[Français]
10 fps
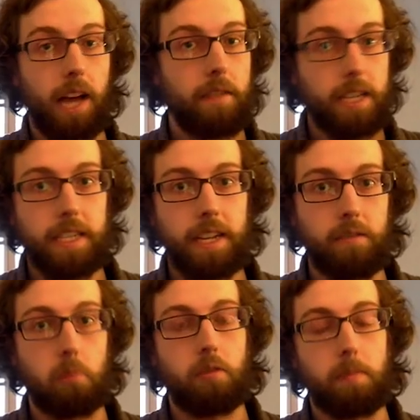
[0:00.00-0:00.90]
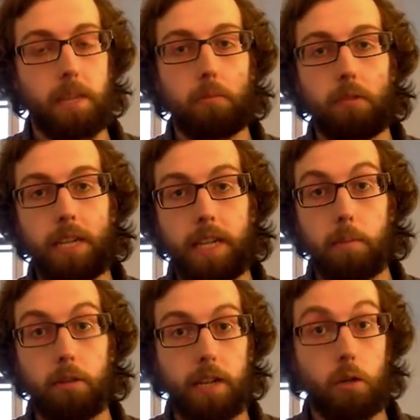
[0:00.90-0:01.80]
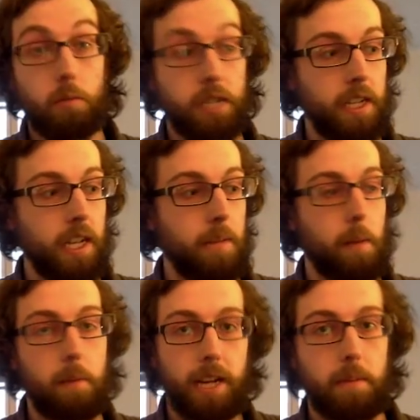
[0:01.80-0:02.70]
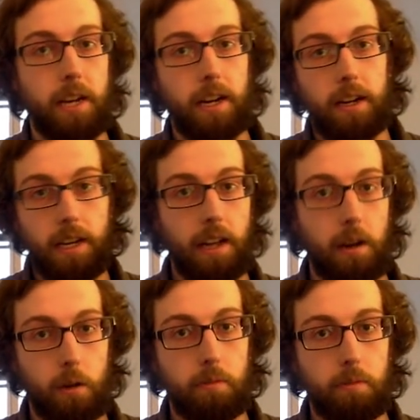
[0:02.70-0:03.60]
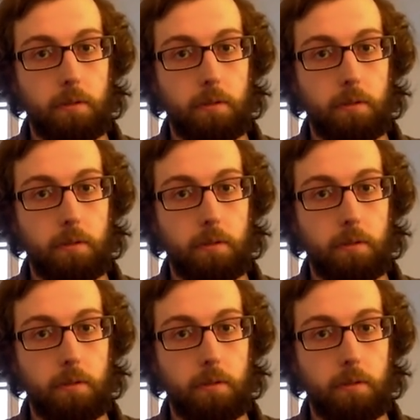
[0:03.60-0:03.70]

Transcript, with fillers: Avec ça, vous pouvez manipuler n'importe quel objet et même la caméra et la lampe.